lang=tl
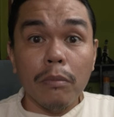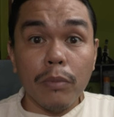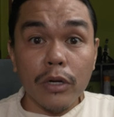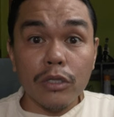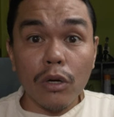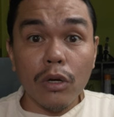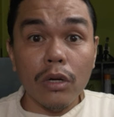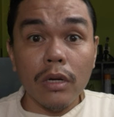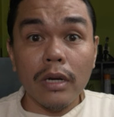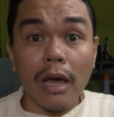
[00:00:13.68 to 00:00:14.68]

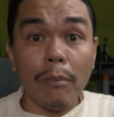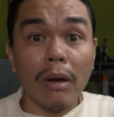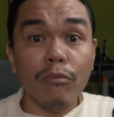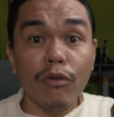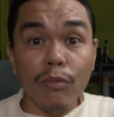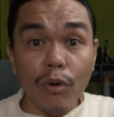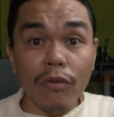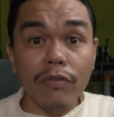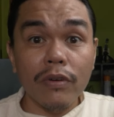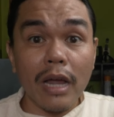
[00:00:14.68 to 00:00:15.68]
person na
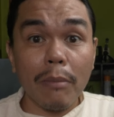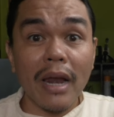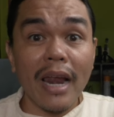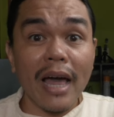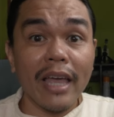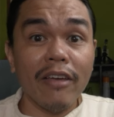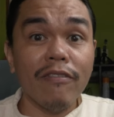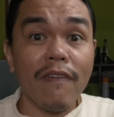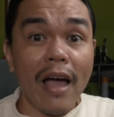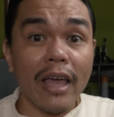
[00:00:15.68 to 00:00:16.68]
magmo-move ng malalaking
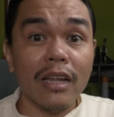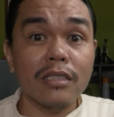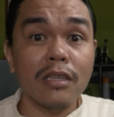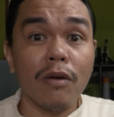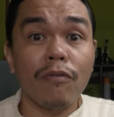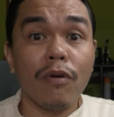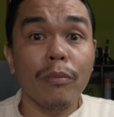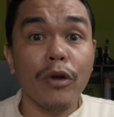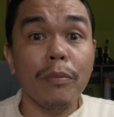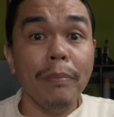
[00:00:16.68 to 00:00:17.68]
files from
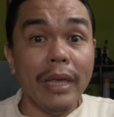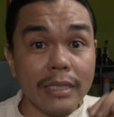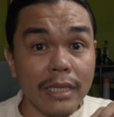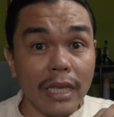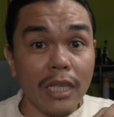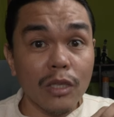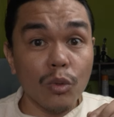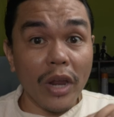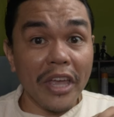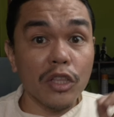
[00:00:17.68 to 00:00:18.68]
your PC
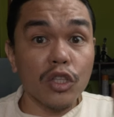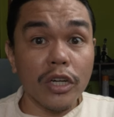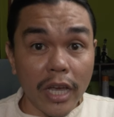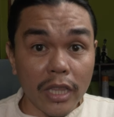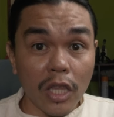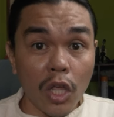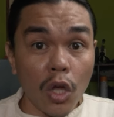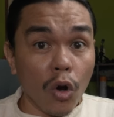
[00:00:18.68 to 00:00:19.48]
to the internet